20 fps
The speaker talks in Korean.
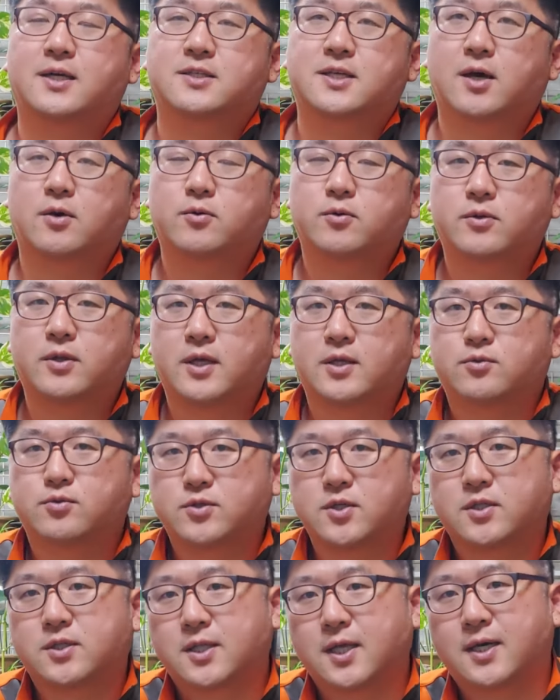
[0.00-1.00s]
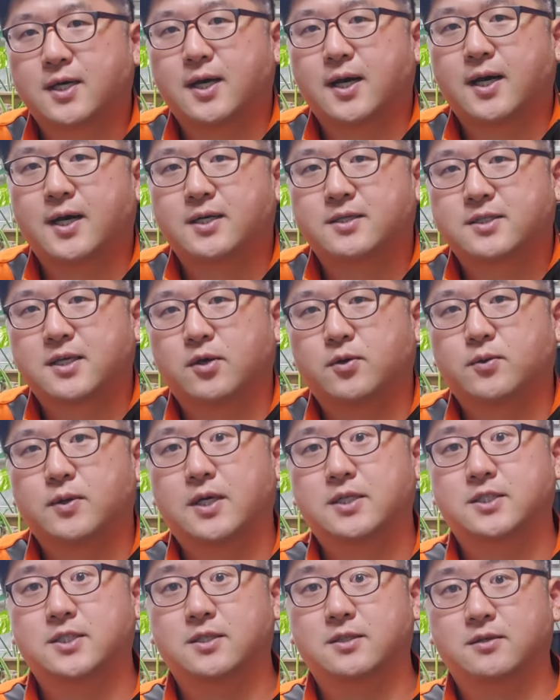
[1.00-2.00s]
상온에 두셨다가
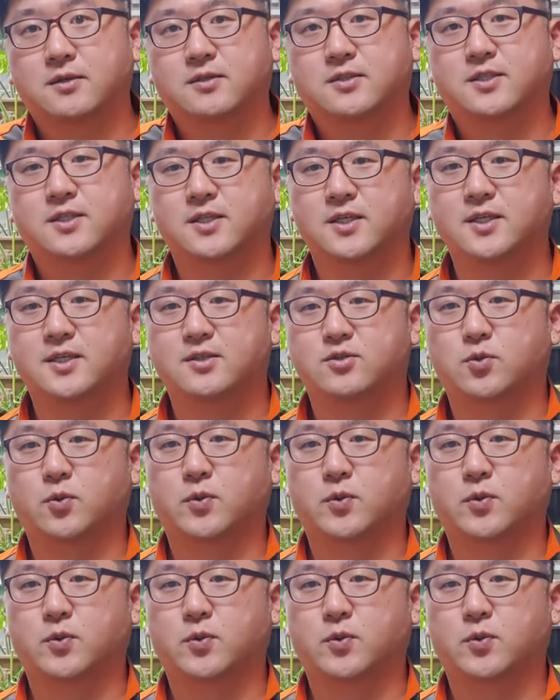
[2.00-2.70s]
사용하시는 것이